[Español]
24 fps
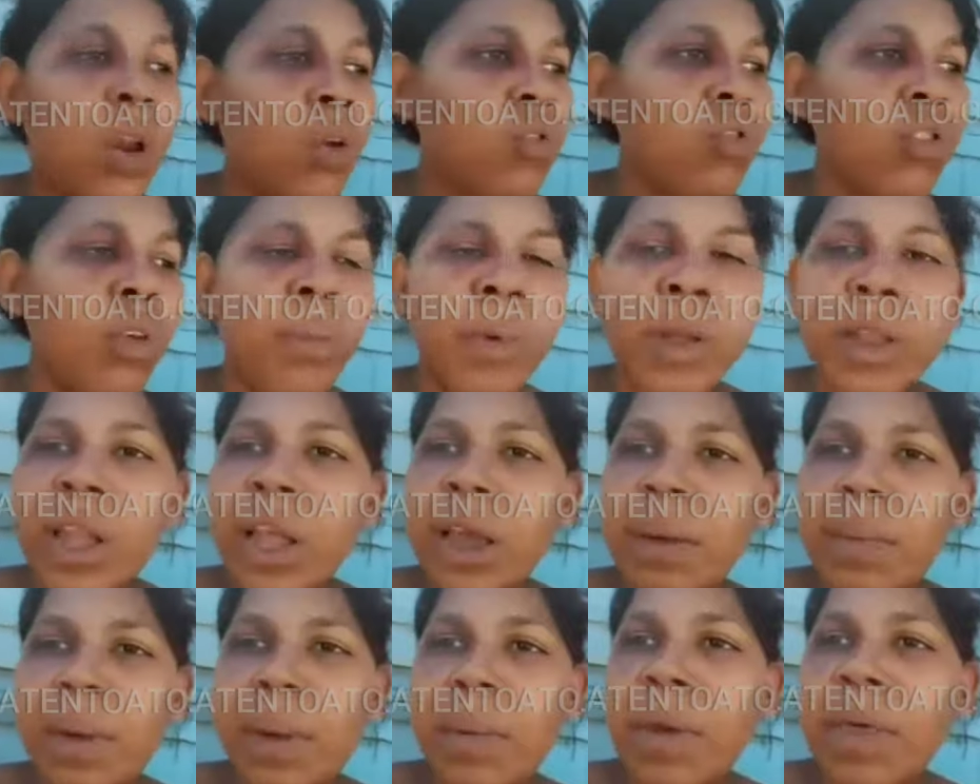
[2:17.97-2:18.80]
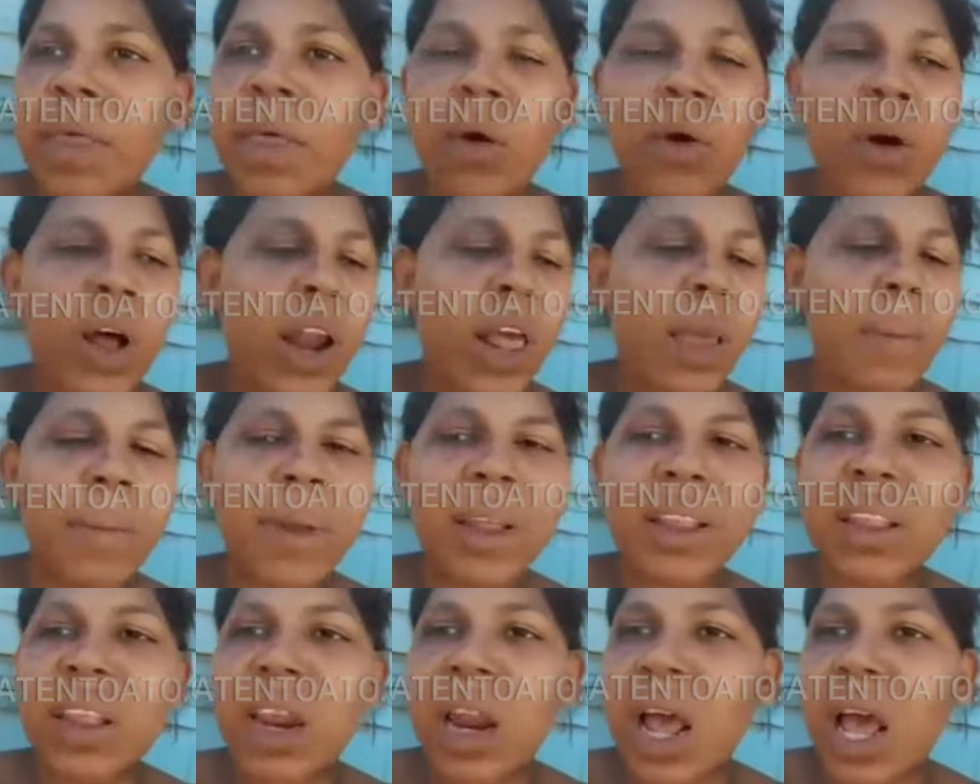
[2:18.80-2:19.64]
Ya no se metan en mi vida, ojalá
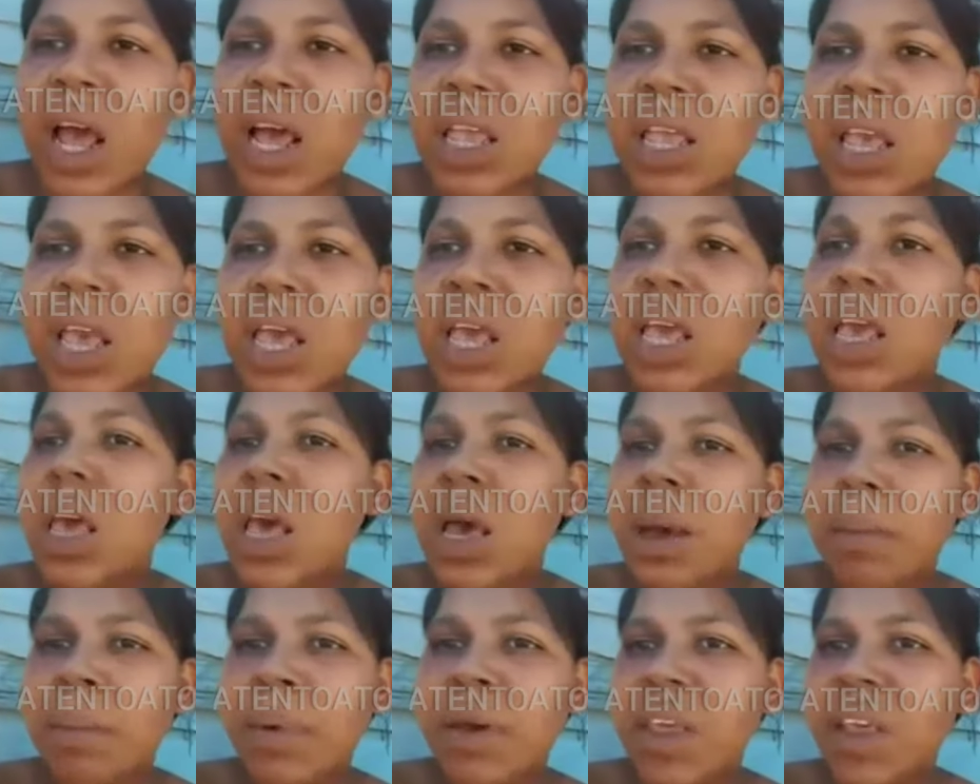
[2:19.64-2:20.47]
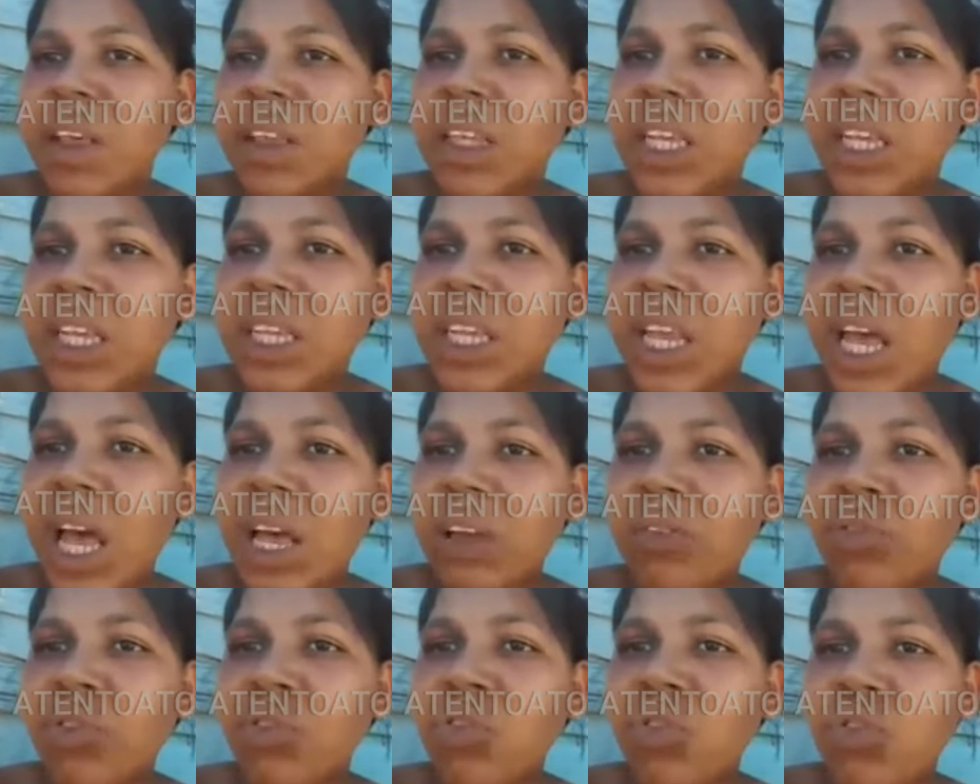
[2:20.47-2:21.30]
y me traye, me dé
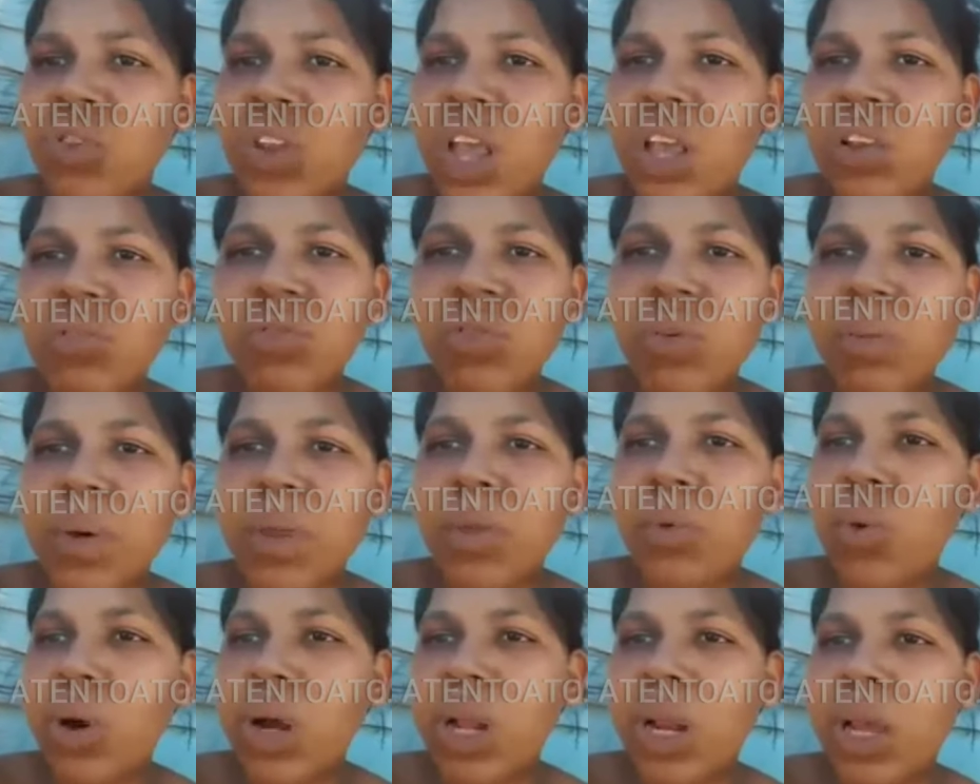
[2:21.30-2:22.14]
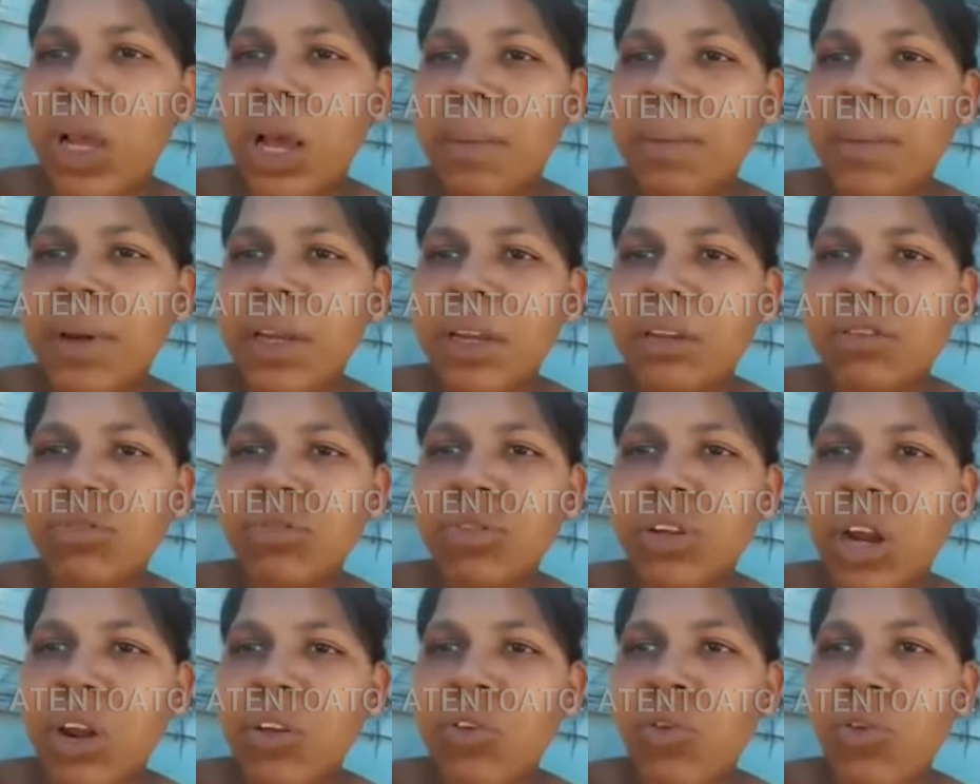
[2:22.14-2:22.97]
sillazo. Esos sillazos no me duelen a mí, ni
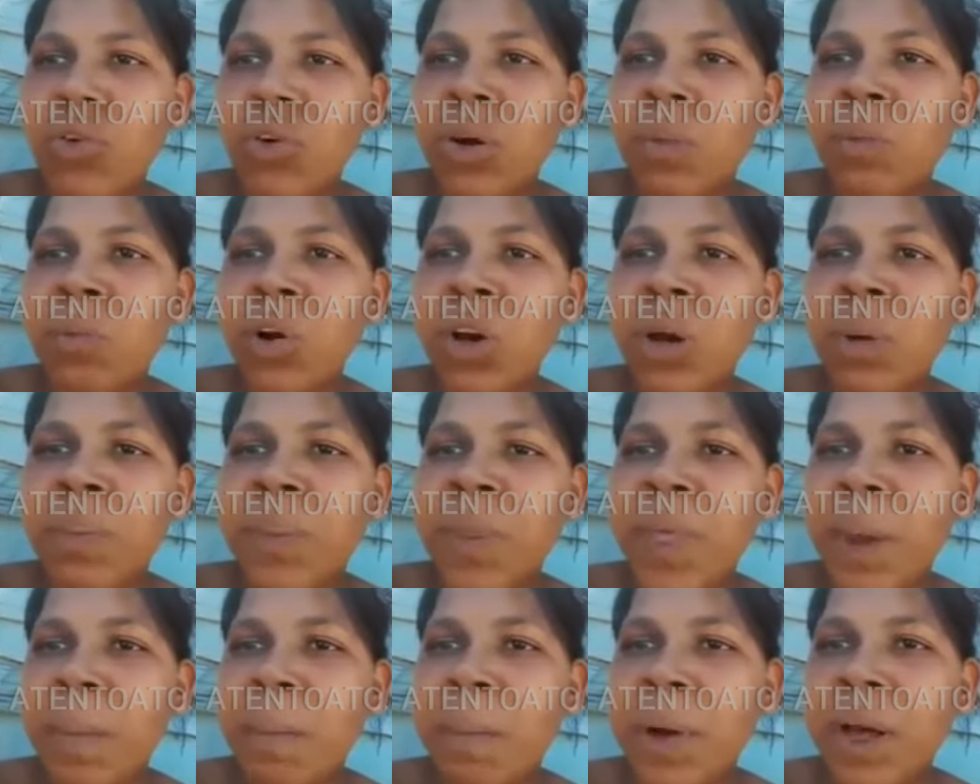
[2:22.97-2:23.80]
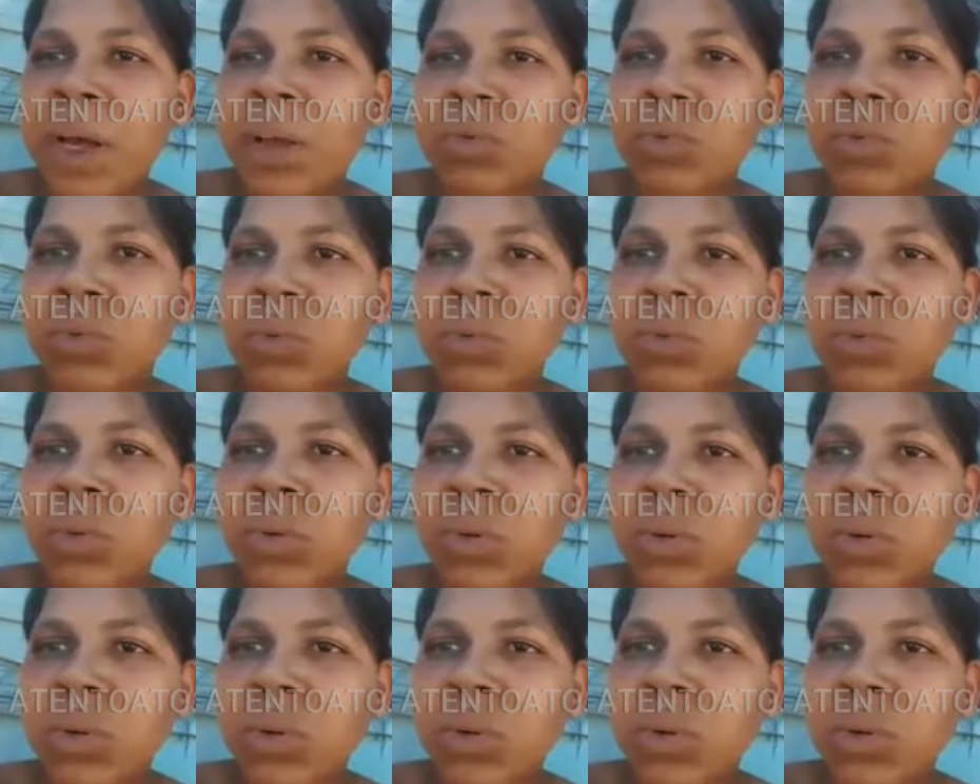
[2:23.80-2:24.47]
esos trayones, porque él me da el paso.